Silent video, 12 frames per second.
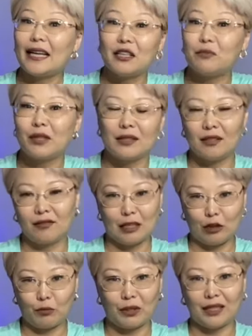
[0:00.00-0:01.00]
не
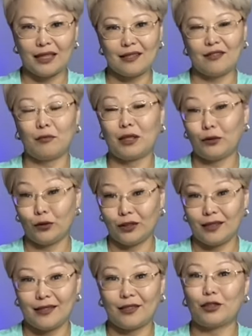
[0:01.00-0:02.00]
призываю питаться в
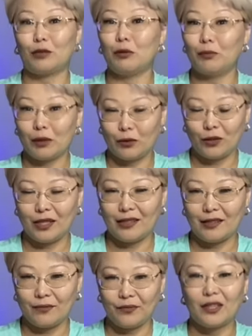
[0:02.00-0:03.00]
Макдональдсе, чтобы
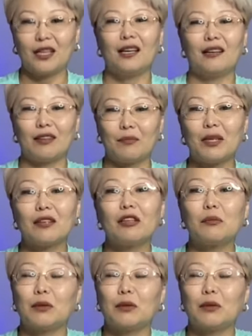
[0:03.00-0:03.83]
похудеть. Во-первых,